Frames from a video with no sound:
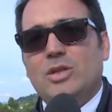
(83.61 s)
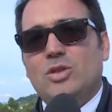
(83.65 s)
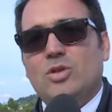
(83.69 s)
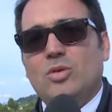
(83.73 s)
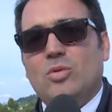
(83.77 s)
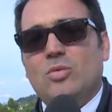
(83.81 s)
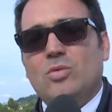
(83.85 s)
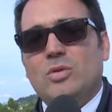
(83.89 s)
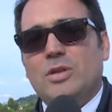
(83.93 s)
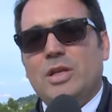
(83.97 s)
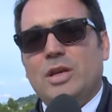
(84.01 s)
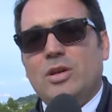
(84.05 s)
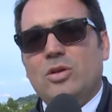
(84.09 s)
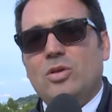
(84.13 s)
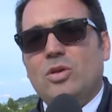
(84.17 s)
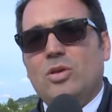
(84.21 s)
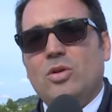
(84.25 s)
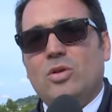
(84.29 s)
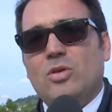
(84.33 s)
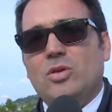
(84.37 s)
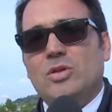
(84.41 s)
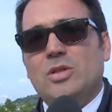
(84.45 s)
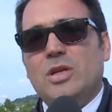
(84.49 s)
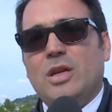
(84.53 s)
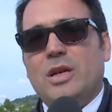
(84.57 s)
un
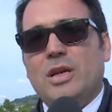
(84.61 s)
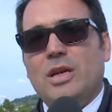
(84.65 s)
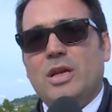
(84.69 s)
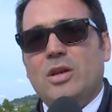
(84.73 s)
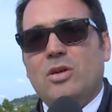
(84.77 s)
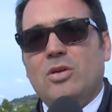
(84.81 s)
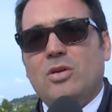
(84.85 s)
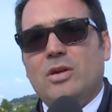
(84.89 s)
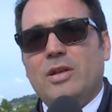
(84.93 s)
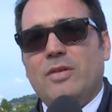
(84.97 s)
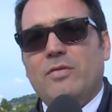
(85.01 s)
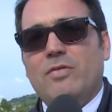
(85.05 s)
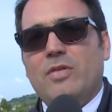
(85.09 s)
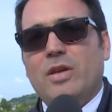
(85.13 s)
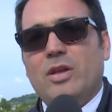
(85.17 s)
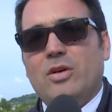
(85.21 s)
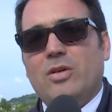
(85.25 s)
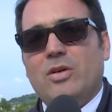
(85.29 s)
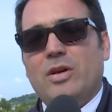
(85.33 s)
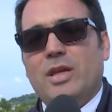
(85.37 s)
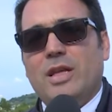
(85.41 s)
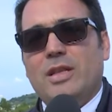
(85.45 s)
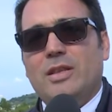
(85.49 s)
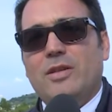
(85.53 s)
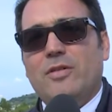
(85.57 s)
territorio così ricco
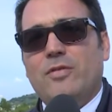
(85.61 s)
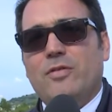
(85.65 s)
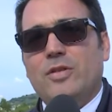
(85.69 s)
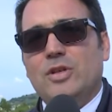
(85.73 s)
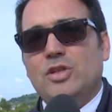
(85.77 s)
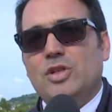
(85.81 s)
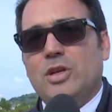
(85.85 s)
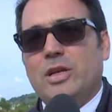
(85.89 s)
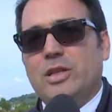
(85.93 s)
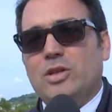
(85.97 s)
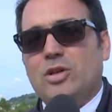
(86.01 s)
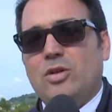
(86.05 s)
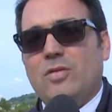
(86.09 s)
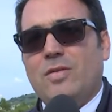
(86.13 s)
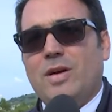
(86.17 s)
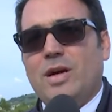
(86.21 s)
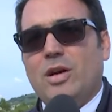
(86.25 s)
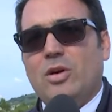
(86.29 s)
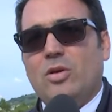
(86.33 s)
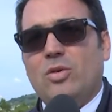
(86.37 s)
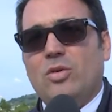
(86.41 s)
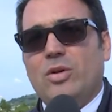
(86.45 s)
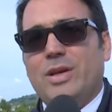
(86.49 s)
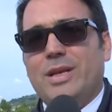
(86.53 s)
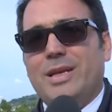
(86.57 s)
davvero è difficile
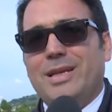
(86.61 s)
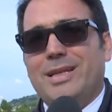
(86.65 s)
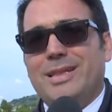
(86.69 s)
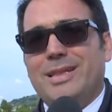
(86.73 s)
trovarlo in